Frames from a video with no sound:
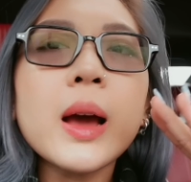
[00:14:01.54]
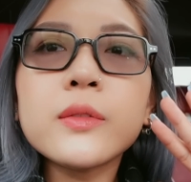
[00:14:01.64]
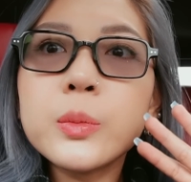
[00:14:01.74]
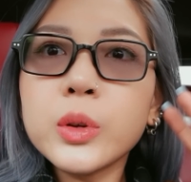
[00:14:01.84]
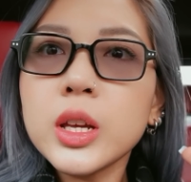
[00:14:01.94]
ăn
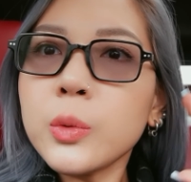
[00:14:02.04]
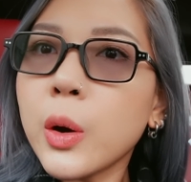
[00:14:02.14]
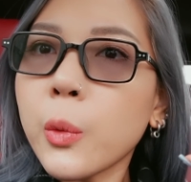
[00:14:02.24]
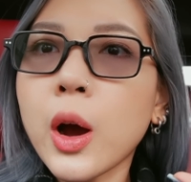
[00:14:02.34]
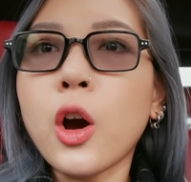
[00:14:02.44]
với một ít
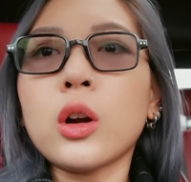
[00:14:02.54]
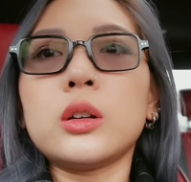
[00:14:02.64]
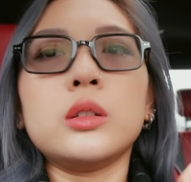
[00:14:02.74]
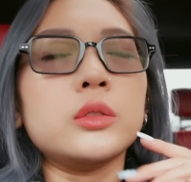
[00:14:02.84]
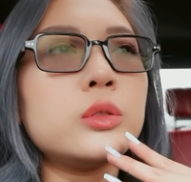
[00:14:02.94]
hoa quả ngọt
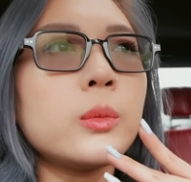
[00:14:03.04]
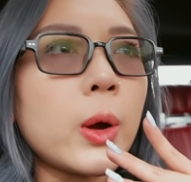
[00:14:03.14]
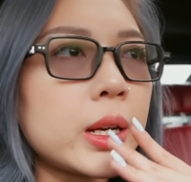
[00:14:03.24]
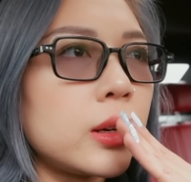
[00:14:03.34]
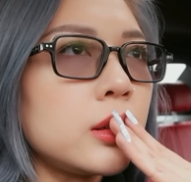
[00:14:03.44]
ở xung
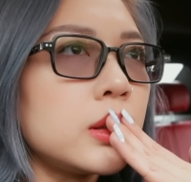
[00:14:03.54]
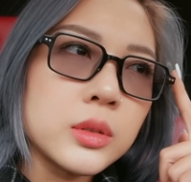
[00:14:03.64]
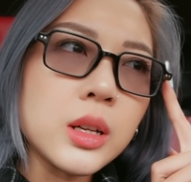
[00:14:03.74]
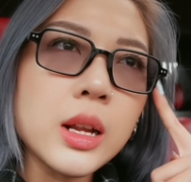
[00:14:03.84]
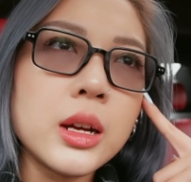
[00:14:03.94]
quanh nữa
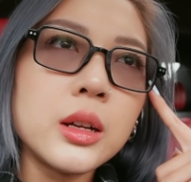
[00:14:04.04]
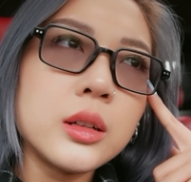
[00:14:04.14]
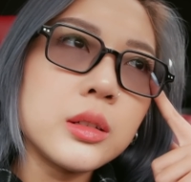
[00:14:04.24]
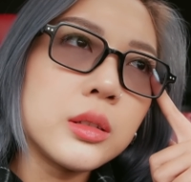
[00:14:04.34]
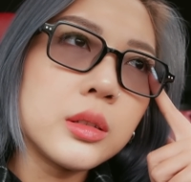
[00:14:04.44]
rất
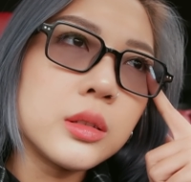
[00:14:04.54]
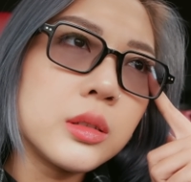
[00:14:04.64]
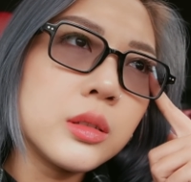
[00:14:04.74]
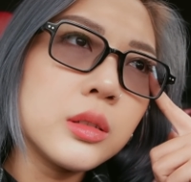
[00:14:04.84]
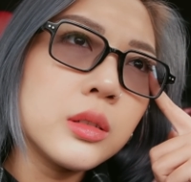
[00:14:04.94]
là
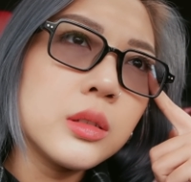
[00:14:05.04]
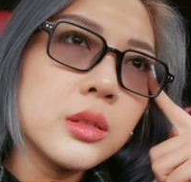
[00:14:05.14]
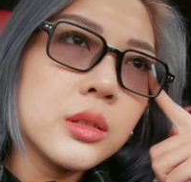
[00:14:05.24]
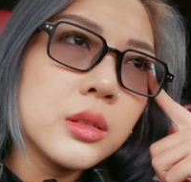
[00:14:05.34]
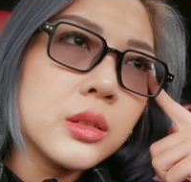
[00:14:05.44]

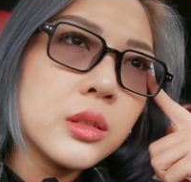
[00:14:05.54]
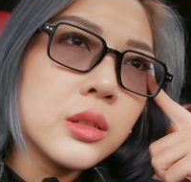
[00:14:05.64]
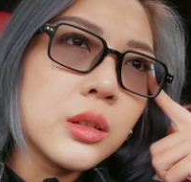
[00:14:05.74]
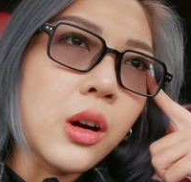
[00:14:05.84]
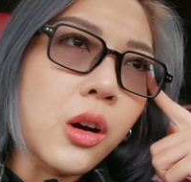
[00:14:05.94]

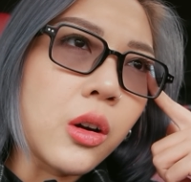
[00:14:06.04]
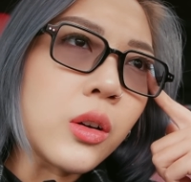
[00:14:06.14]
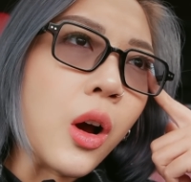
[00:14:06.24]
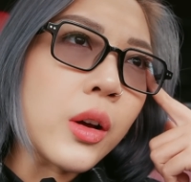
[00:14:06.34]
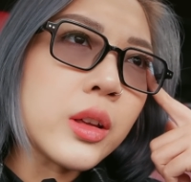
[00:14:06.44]
khó
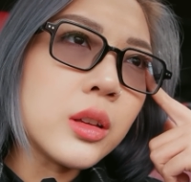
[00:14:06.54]
nói